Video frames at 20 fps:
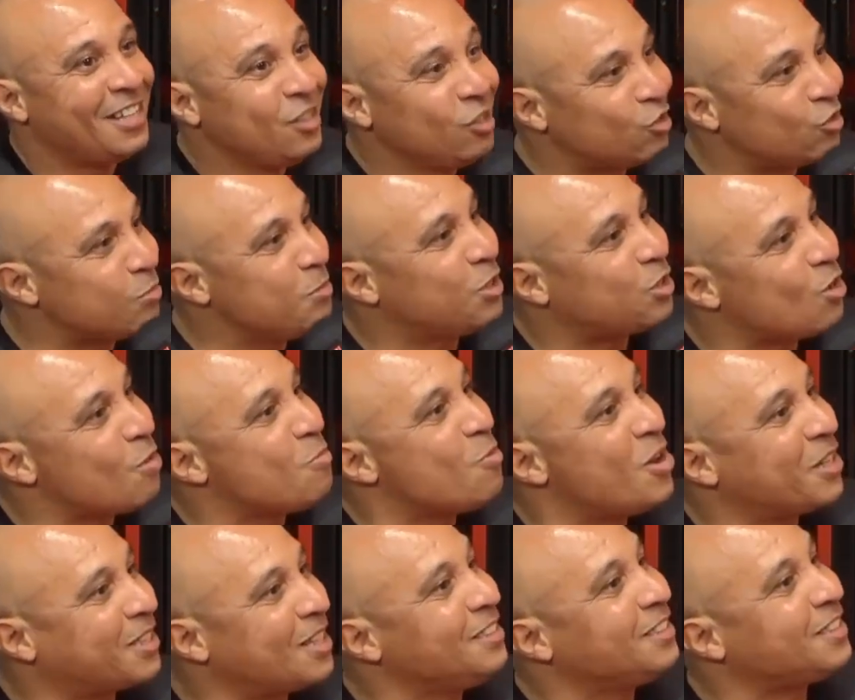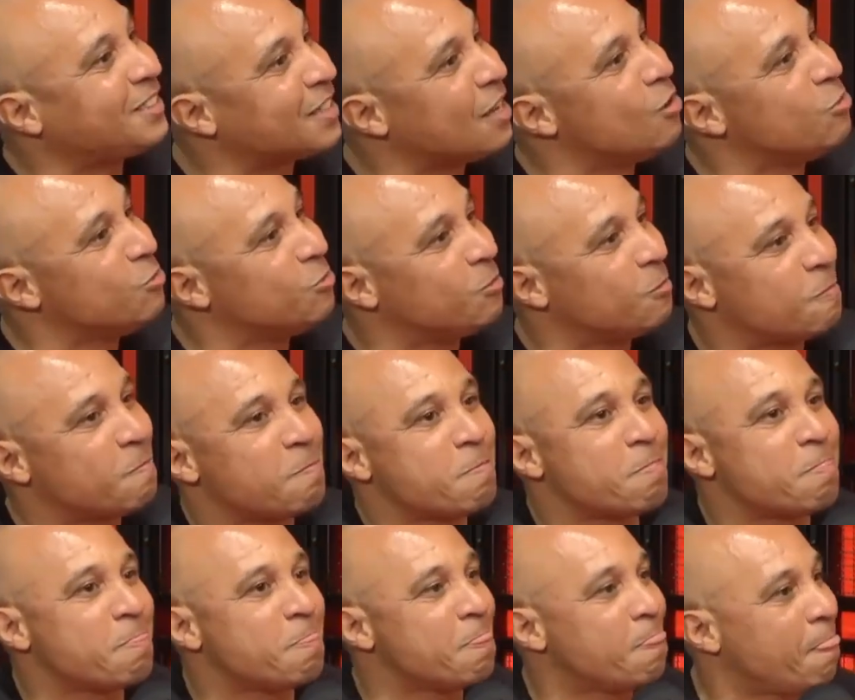Isso me chamou a atenção.
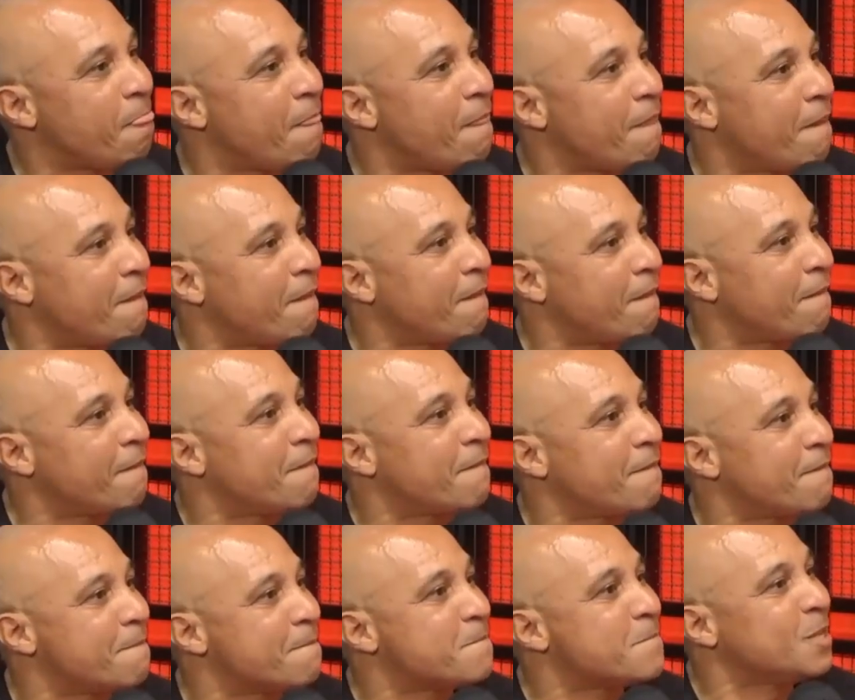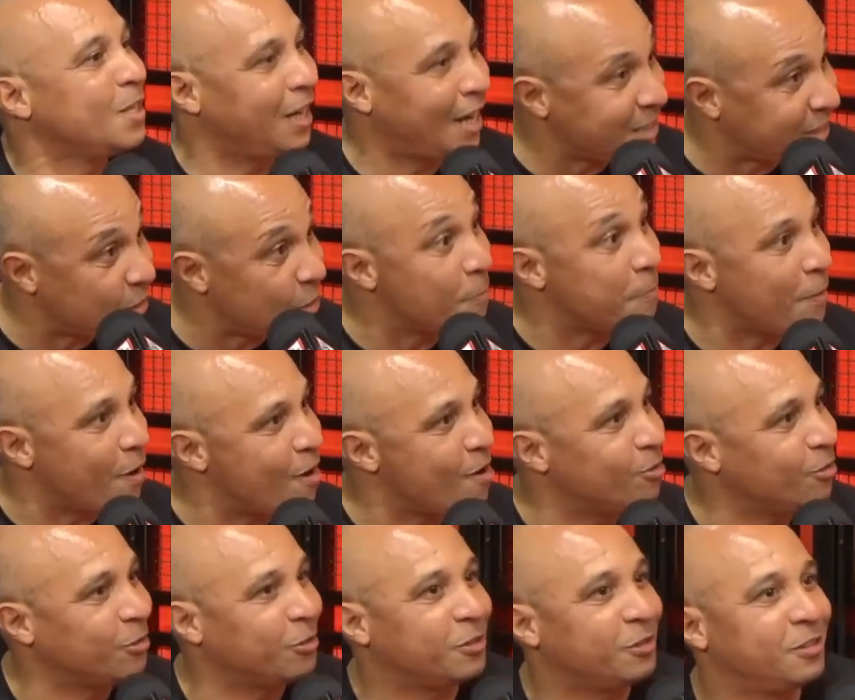Em São Paulo. lá em São
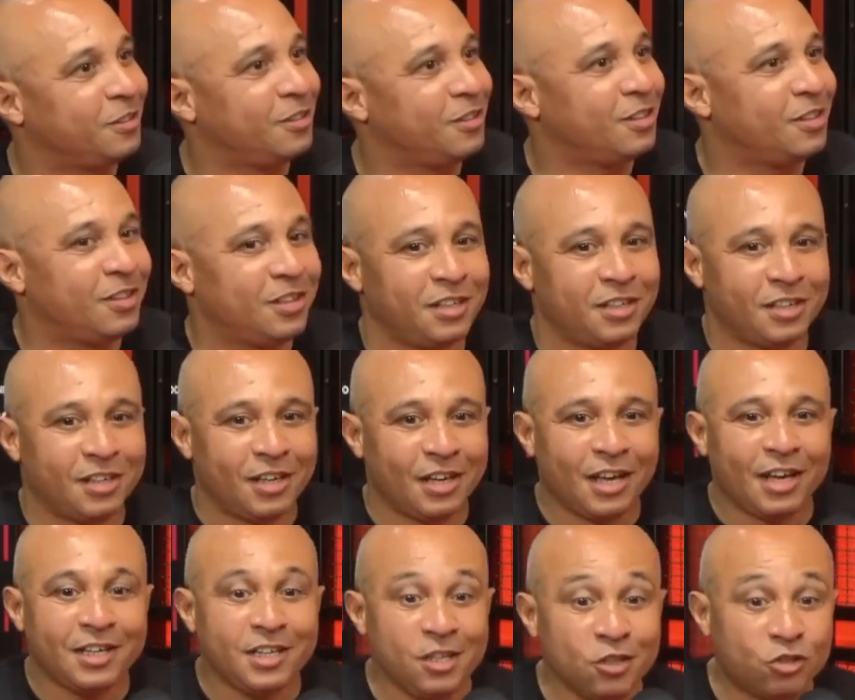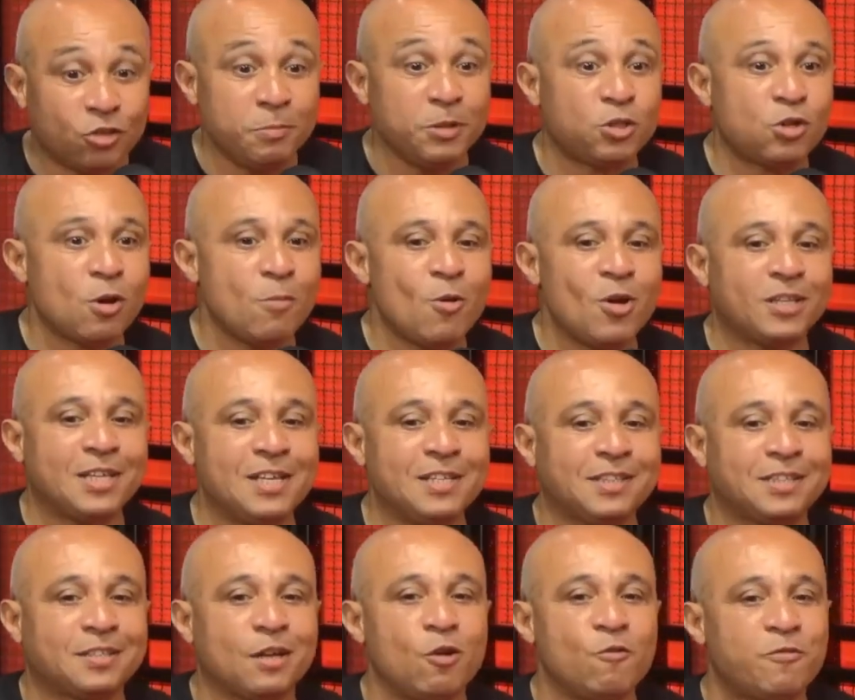Paulo. Isso me chamou a
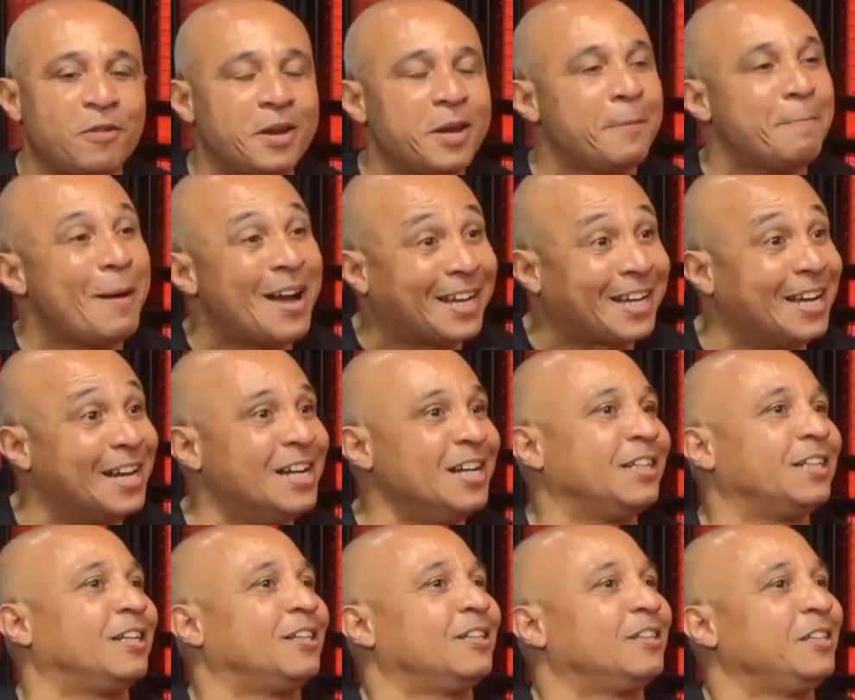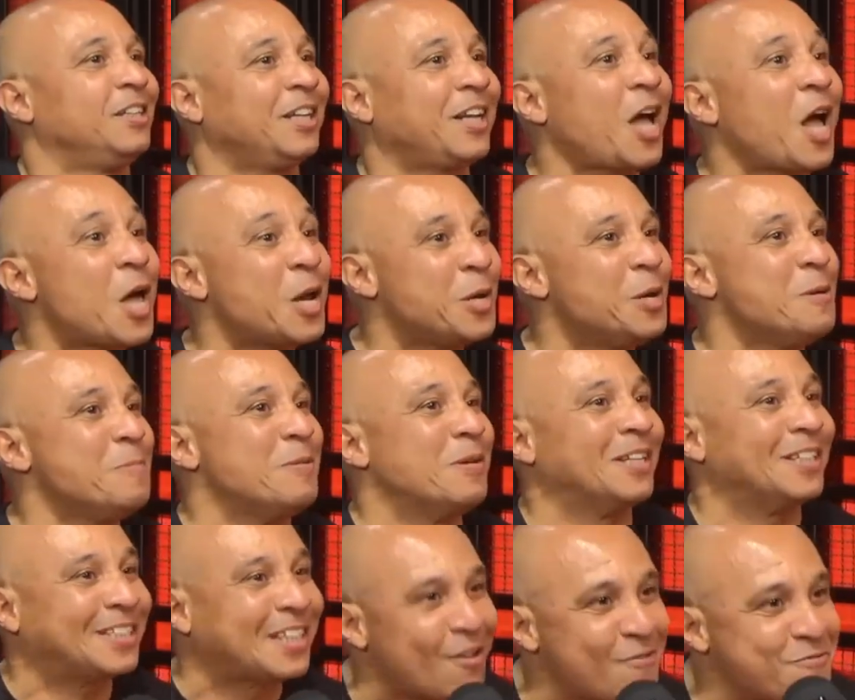atenção. Eu falei, bacana.
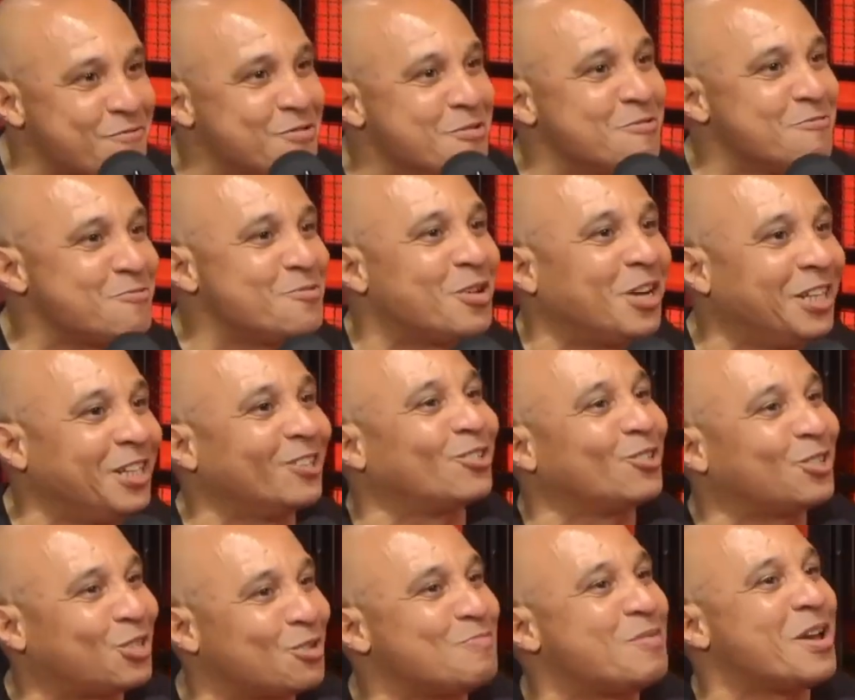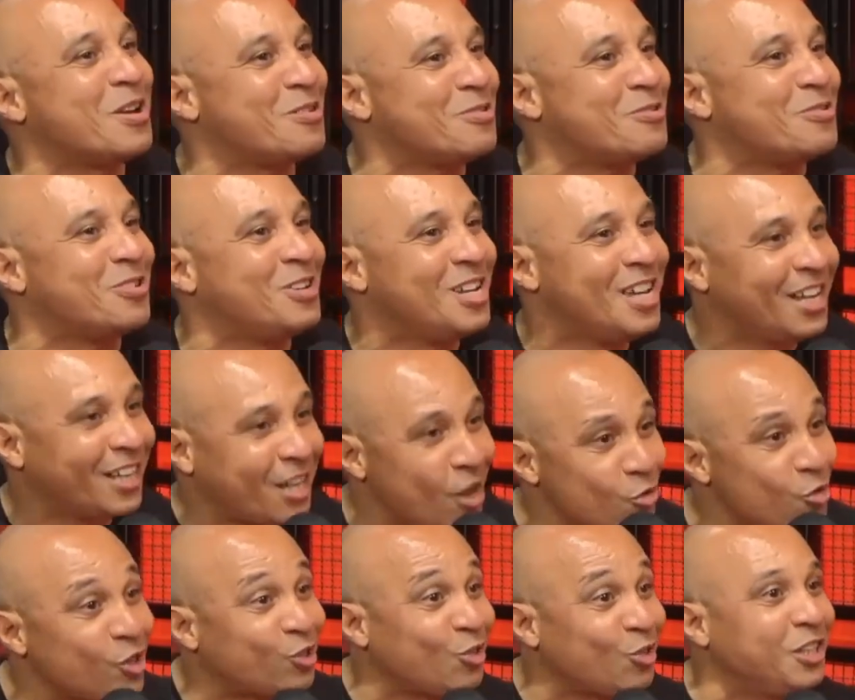Caramba, tá vivo o grito de Mengo. Que é
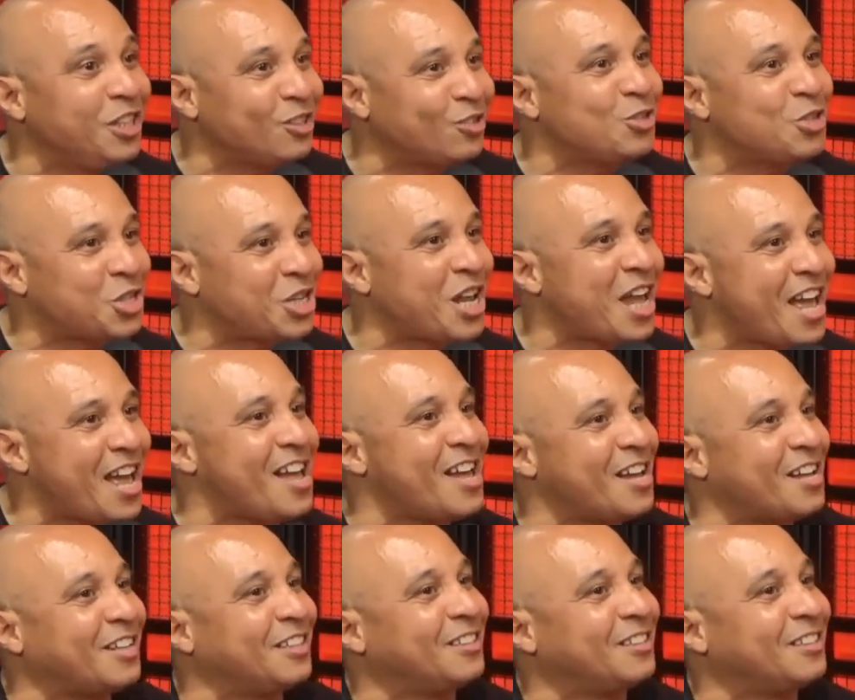o nosso grito de guerra.